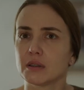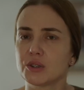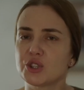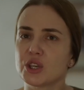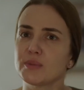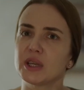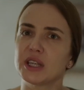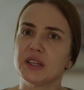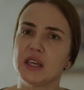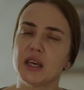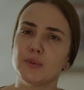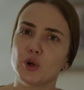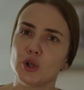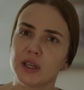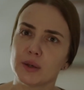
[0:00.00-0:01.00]
Cemre
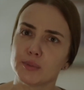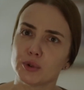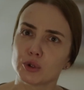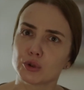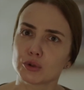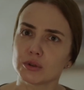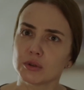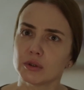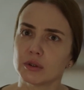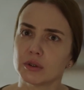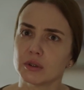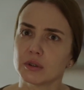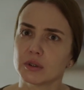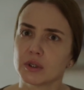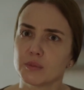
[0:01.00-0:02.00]
niye böyle yapıyorsun?
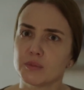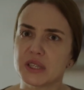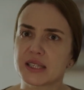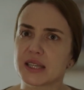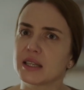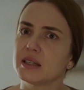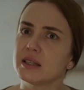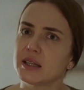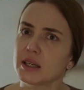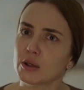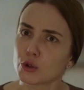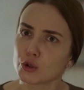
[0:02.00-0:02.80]
Biz seninle ne